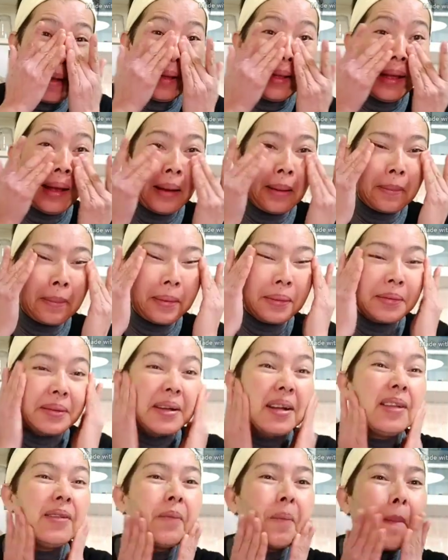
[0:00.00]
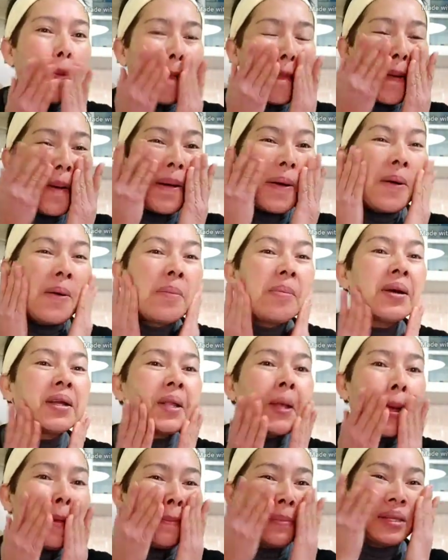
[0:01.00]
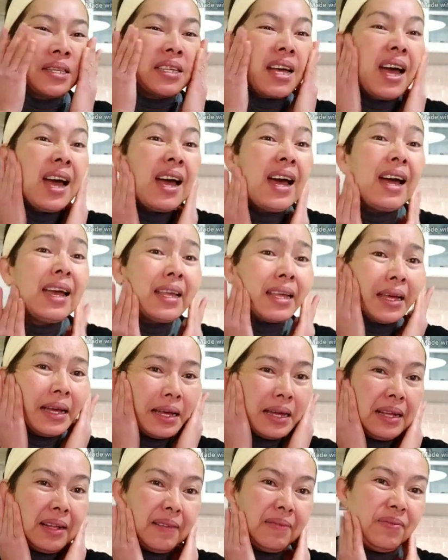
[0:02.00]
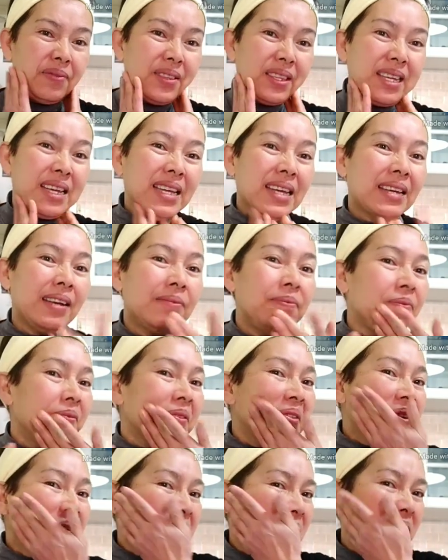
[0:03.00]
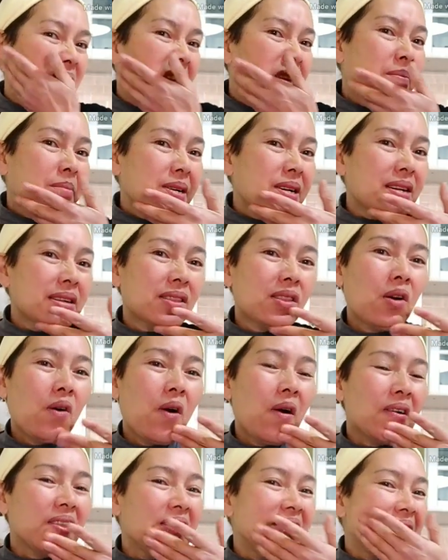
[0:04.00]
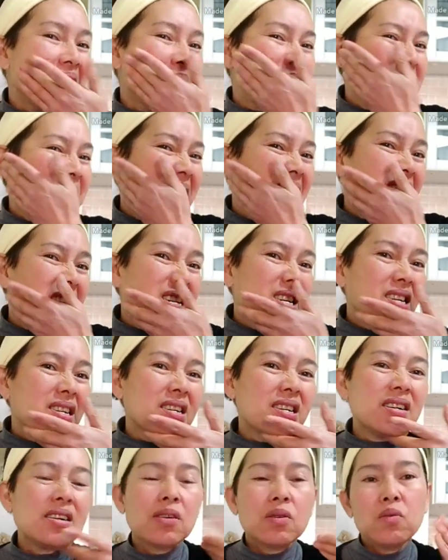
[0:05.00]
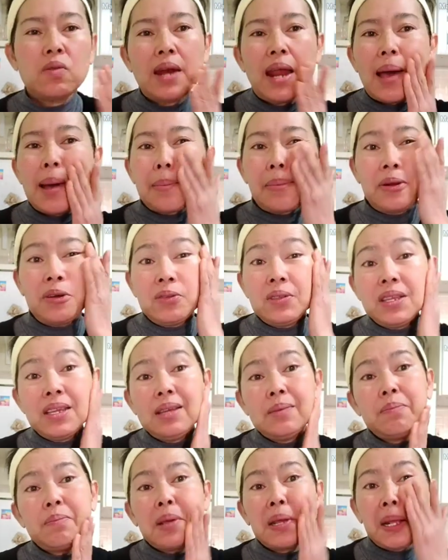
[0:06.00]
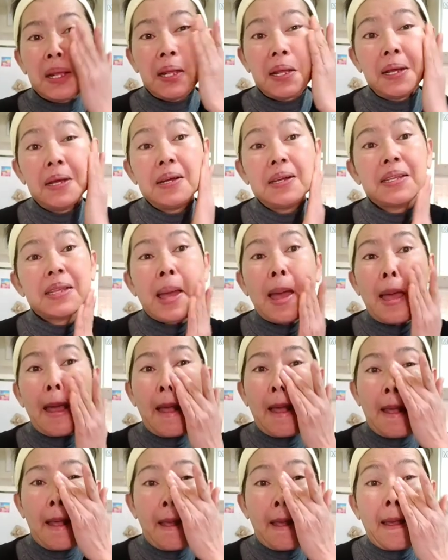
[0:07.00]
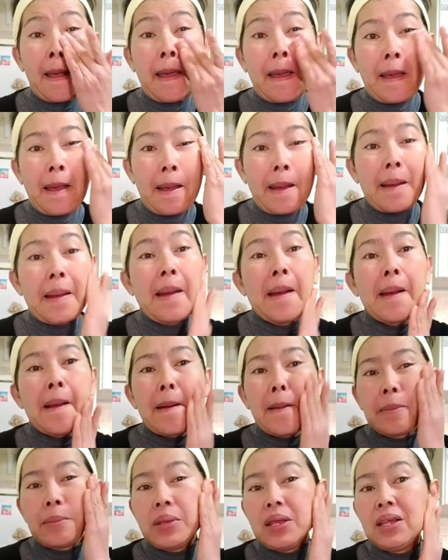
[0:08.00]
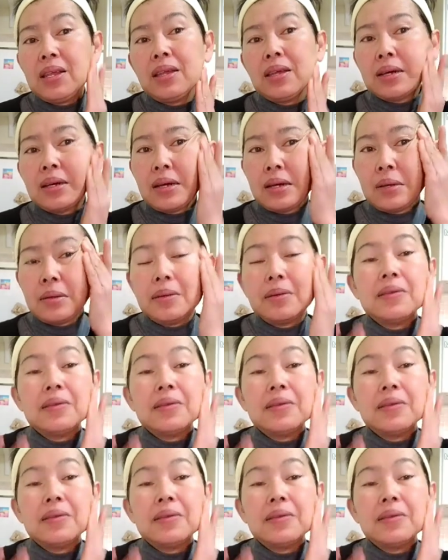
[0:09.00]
นะคะเป็นเรื่องออกมาทำชายค่ะนะคะที่เมืองนอกนี่นะมีเยอะกุหลาบรสฮิตมีเยอะนะคะมีเยอะ